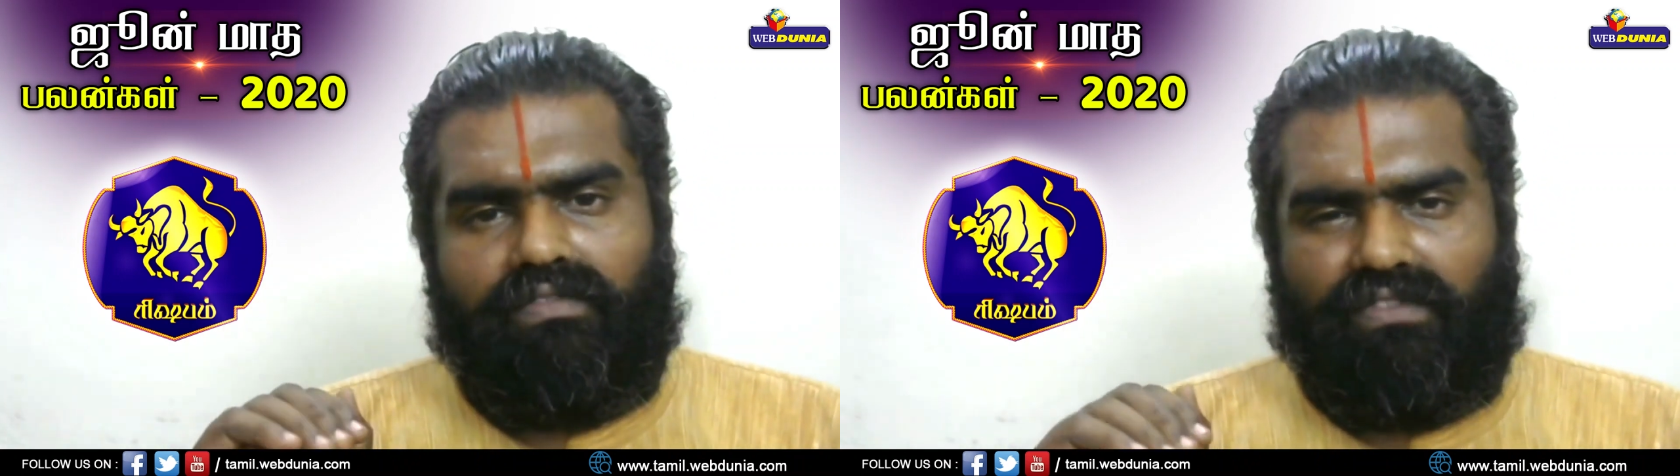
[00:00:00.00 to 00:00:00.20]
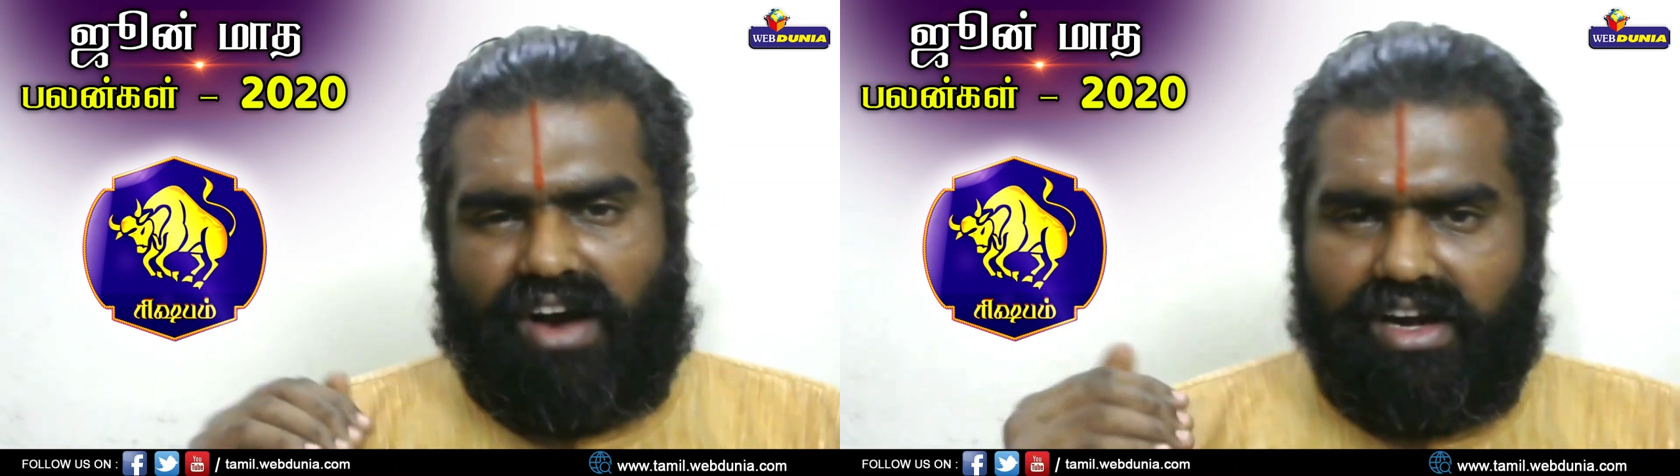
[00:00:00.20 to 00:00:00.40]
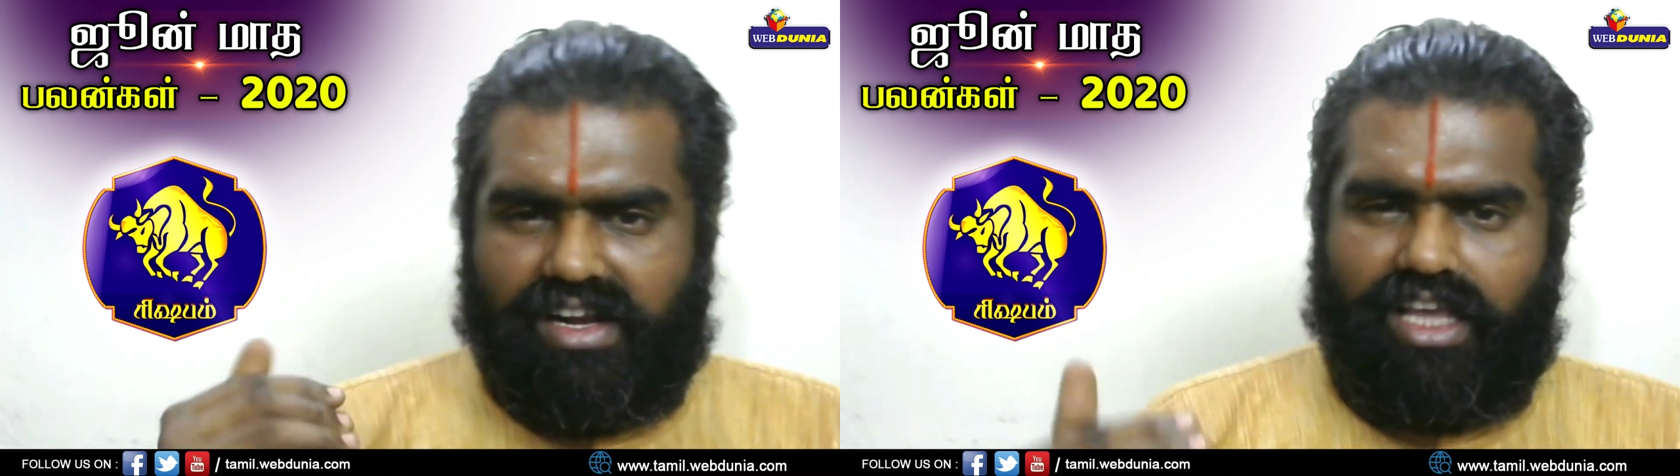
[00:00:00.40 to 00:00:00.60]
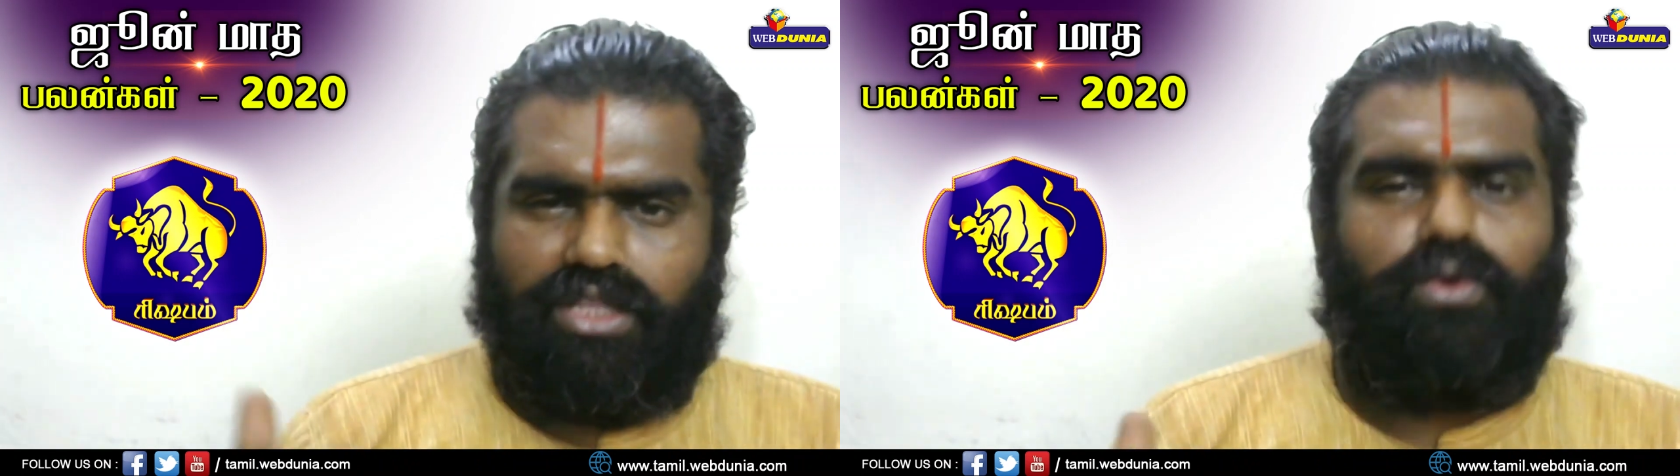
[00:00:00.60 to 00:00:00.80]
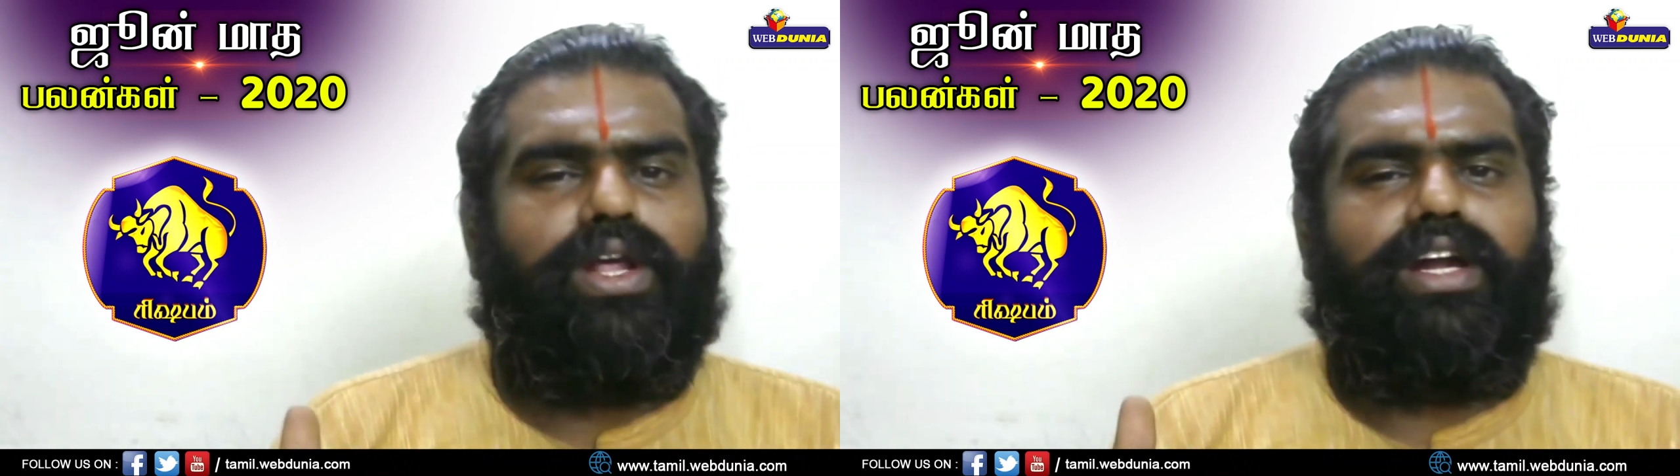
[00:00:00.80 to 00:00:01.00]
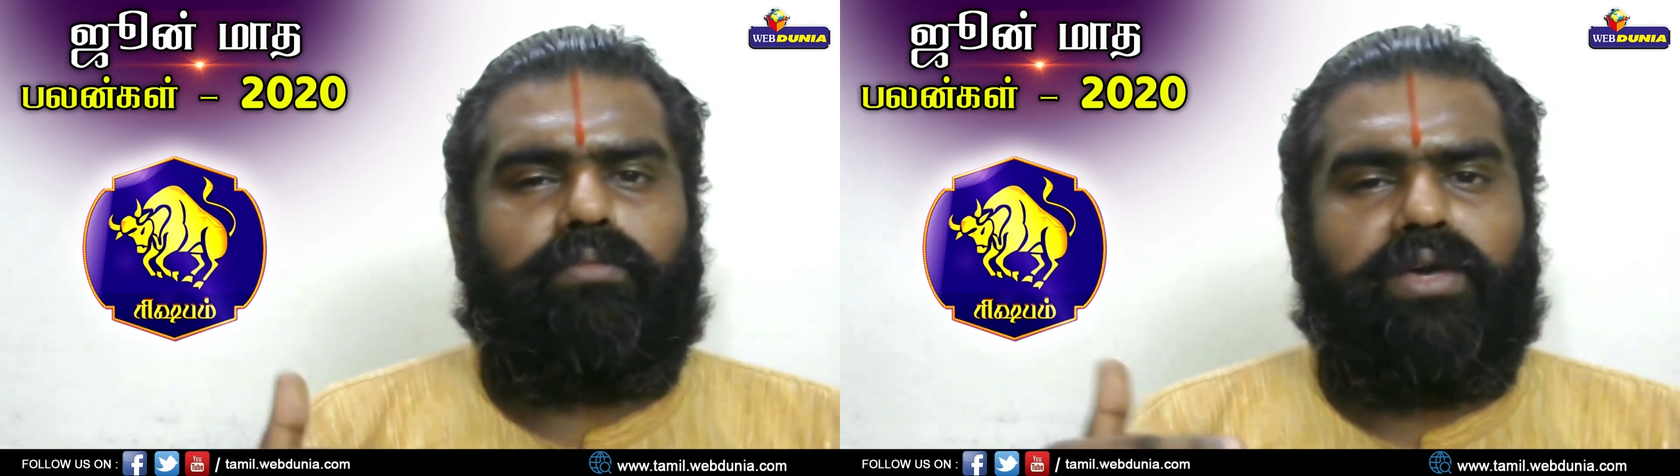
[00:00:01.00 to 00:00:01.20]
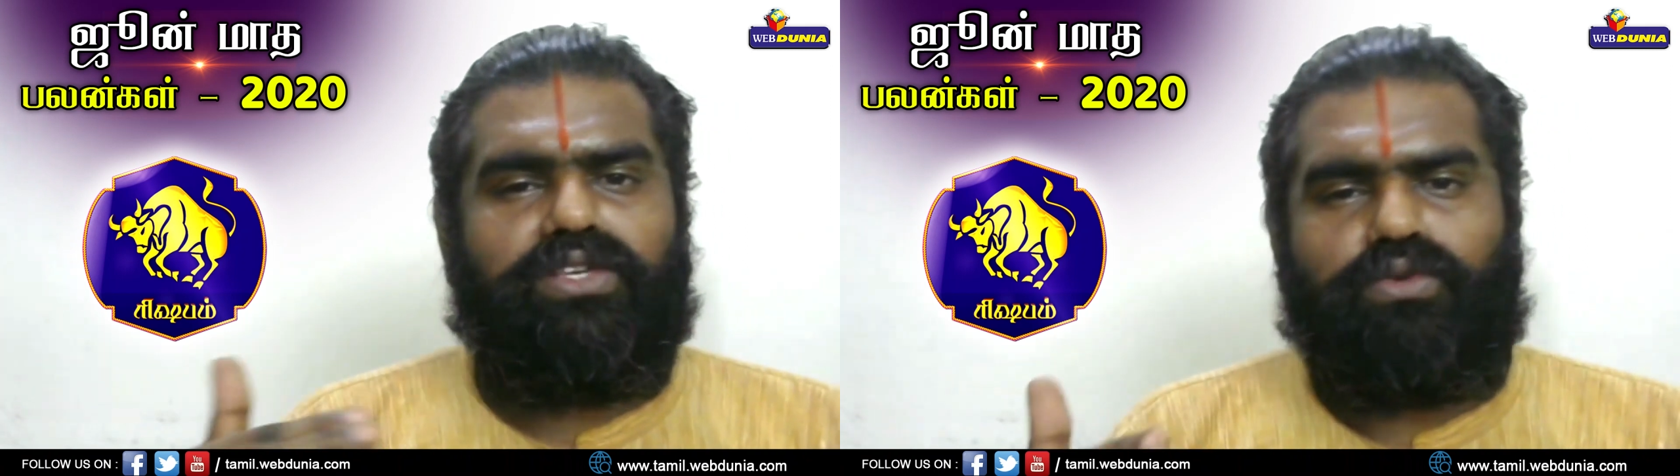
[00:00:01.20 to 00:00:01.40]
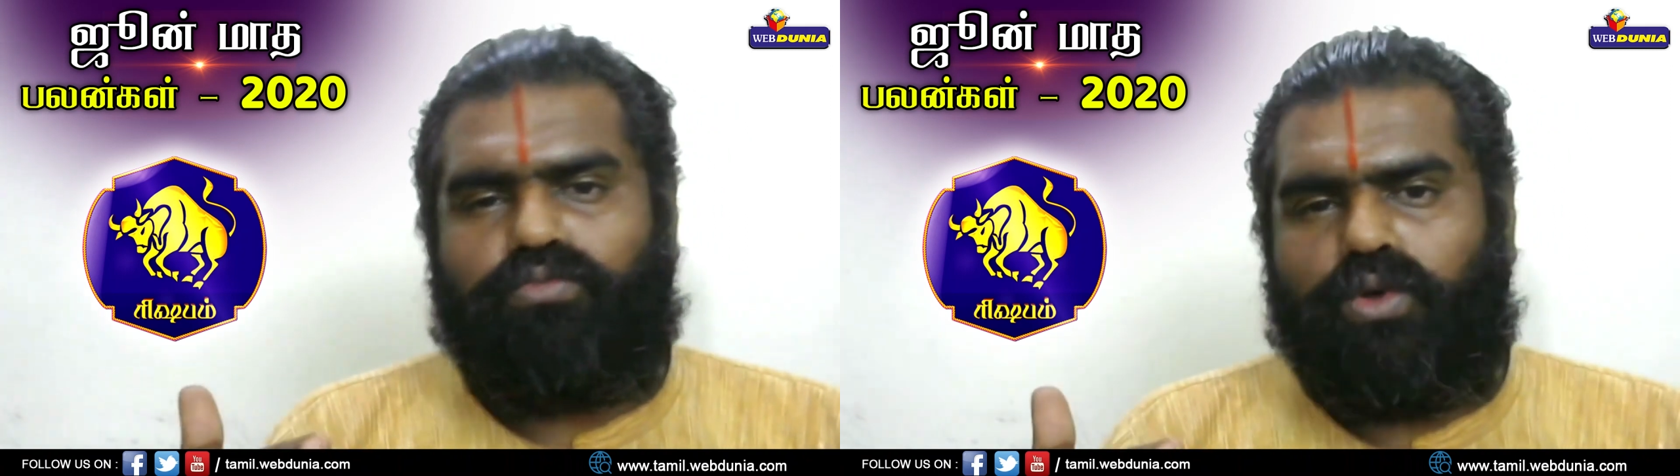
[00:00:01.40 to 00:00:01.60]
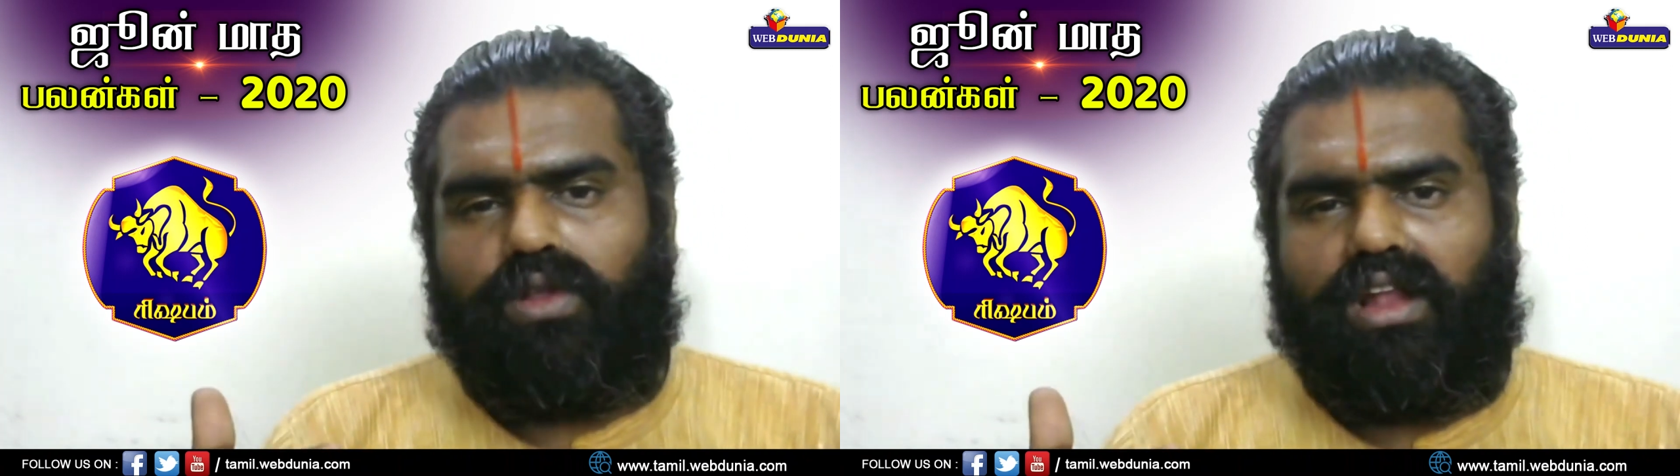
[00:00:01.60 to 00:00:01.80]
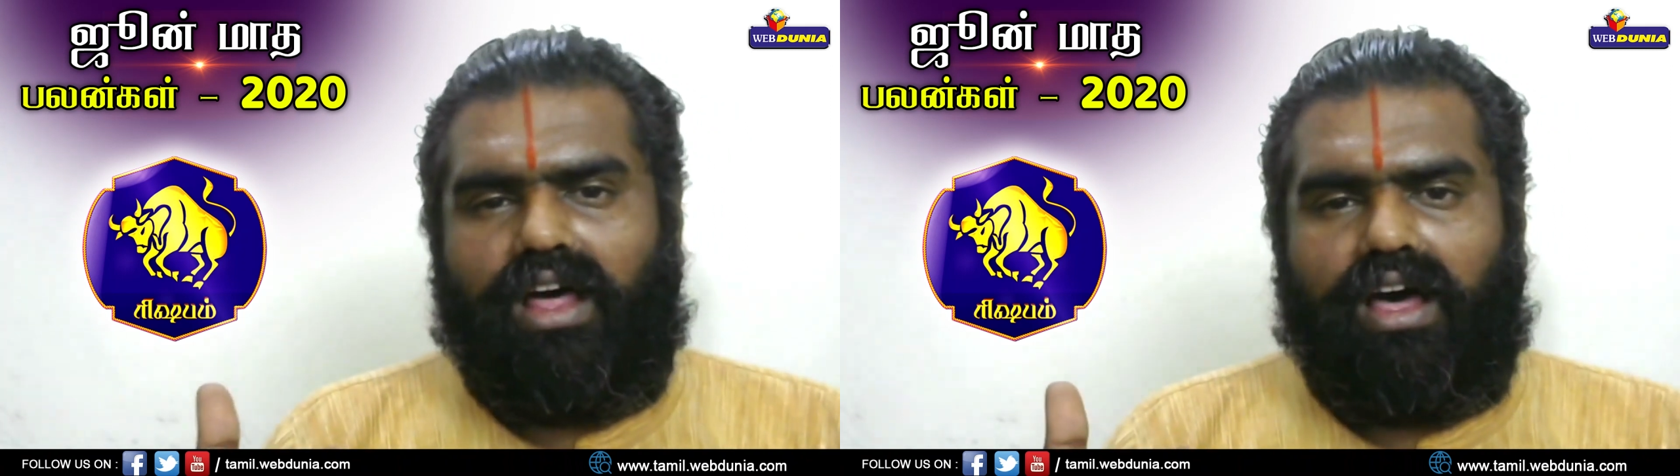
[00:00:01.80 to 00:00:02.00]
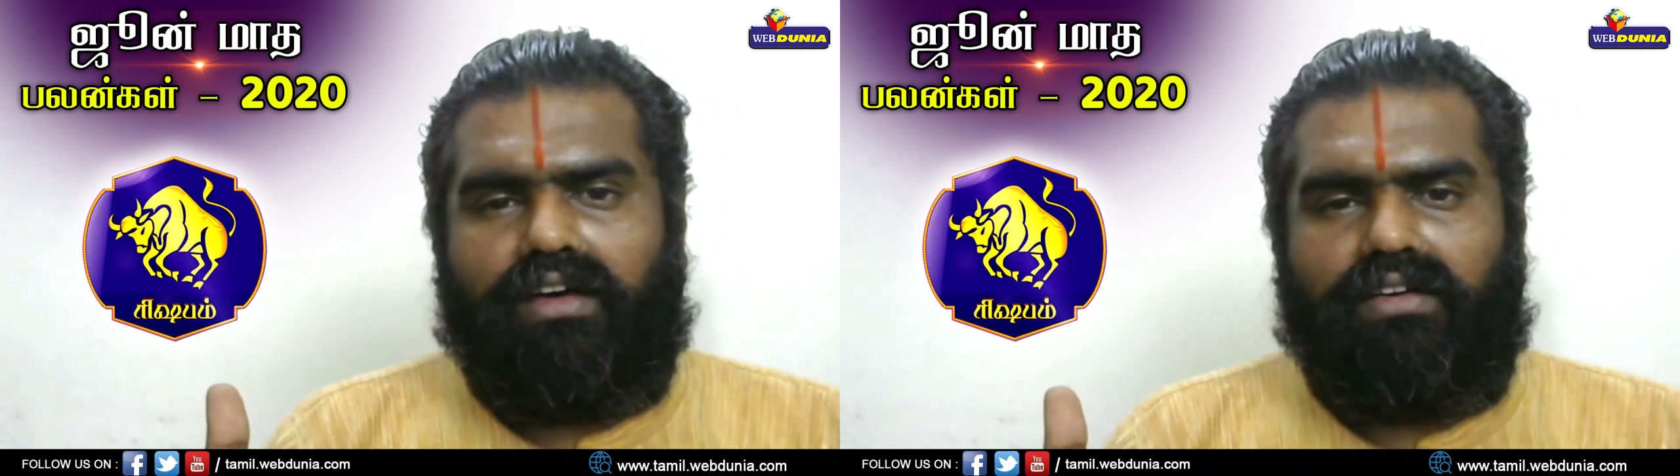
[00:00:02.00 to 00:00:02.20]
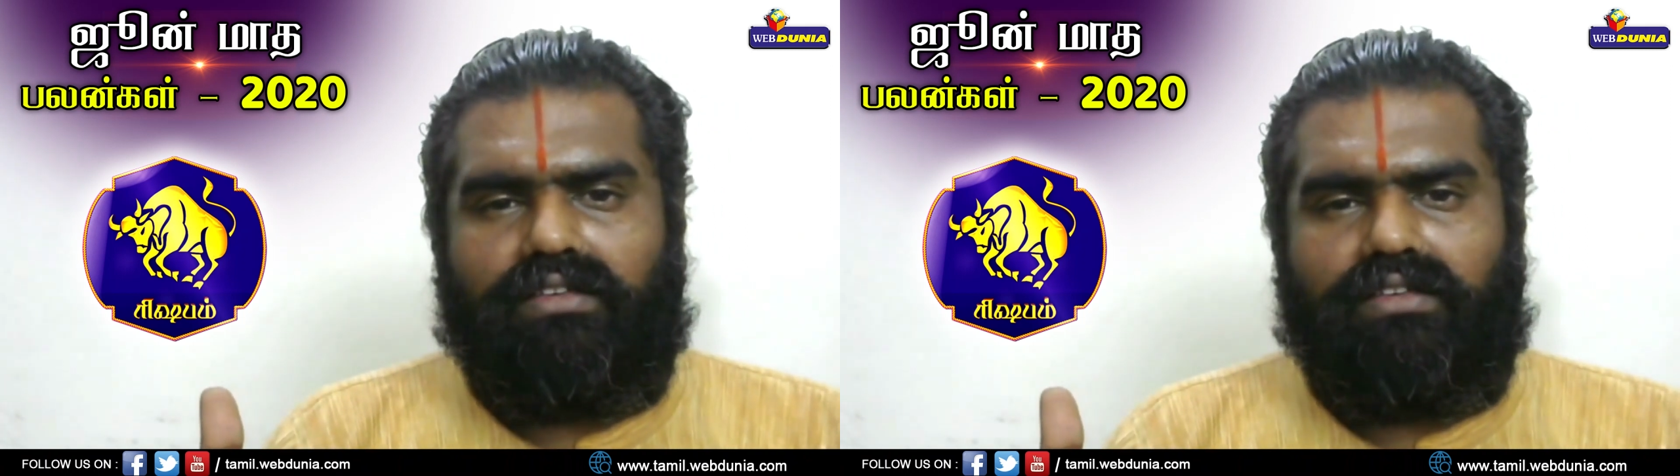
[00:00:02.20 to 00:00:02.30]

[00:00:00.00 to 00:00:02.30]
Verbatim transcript: வாழ்க்கை துணையிட்ட பேசும்போதெல்லாம்